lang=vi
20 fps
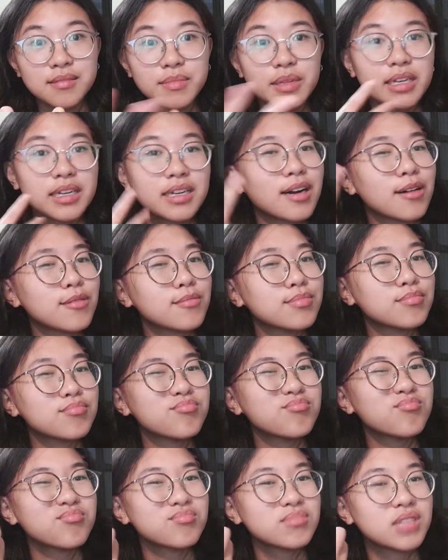mình
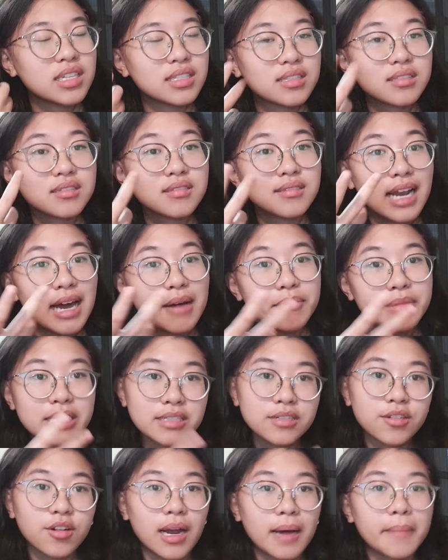không thật sự là mình
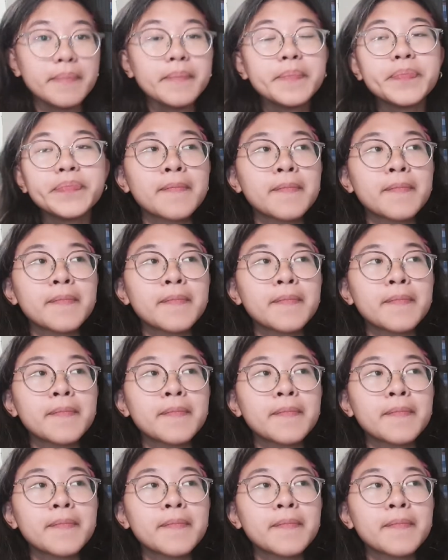cho lắm